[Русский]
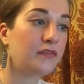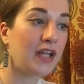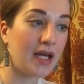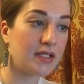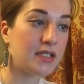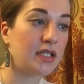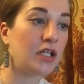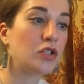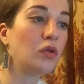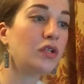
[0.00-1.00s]
в танце
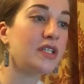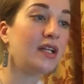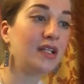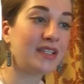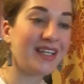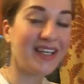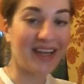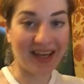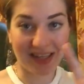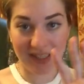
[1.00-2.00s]
танцор делает
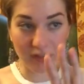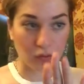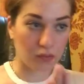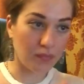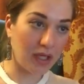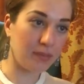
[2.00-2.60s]
рикахиду,